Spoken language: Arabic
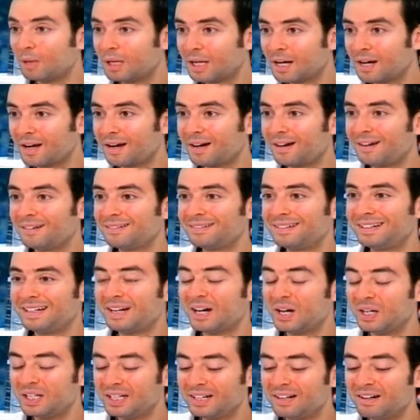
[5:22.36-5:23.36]
المناره
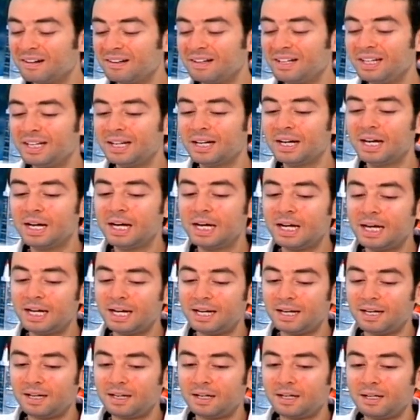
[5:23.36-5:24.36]
الهالي جالي
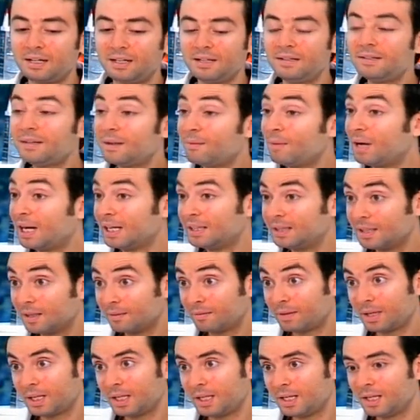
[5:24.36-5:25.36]
آه اللي
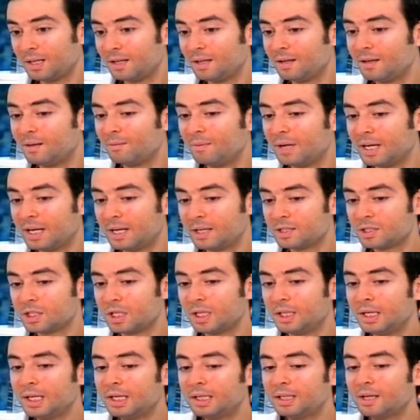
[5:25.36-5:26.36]
تبعتنا بكل
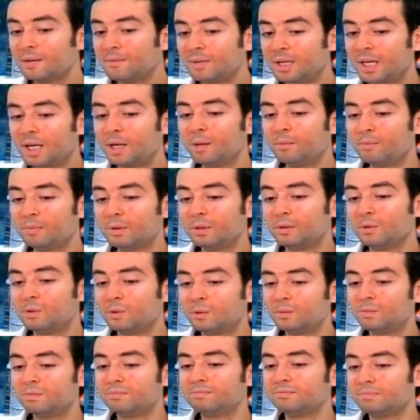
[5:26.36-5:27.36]
المهرجان نحن بنحب
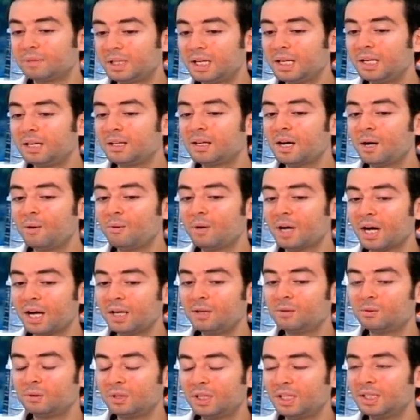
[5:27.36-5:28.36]
انه كل
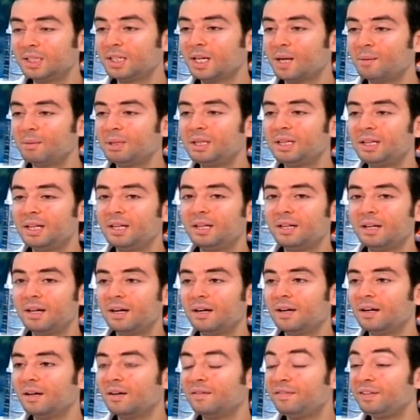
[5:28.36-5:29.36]
دورة يكون عندنا
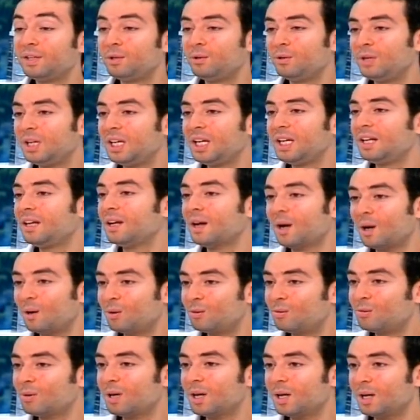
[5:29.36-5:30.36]
مثل فيجورين
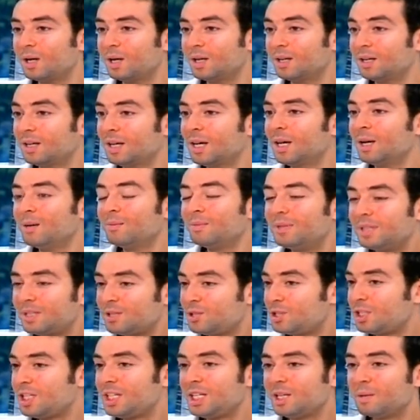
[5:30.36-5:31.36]
أو آه،
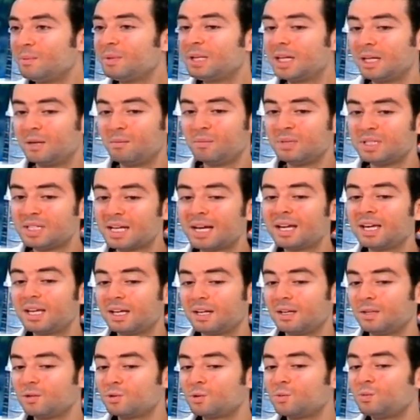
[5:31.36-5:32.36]
مثل شيء يمكن
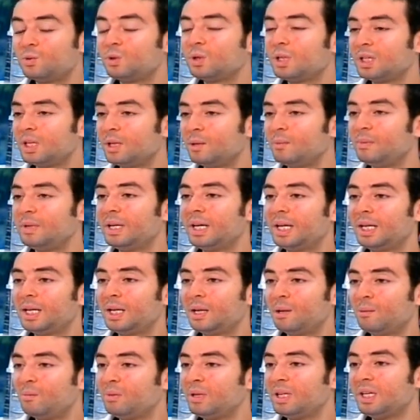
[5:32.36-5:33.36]
بذكر الجمهور
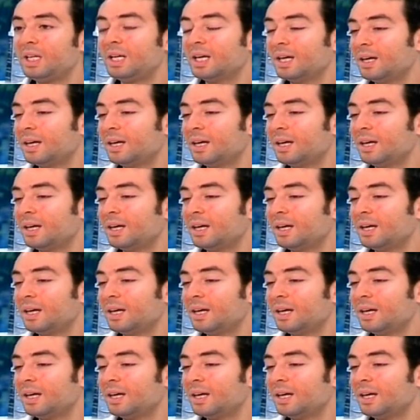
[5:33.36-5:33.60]
اللبناني ب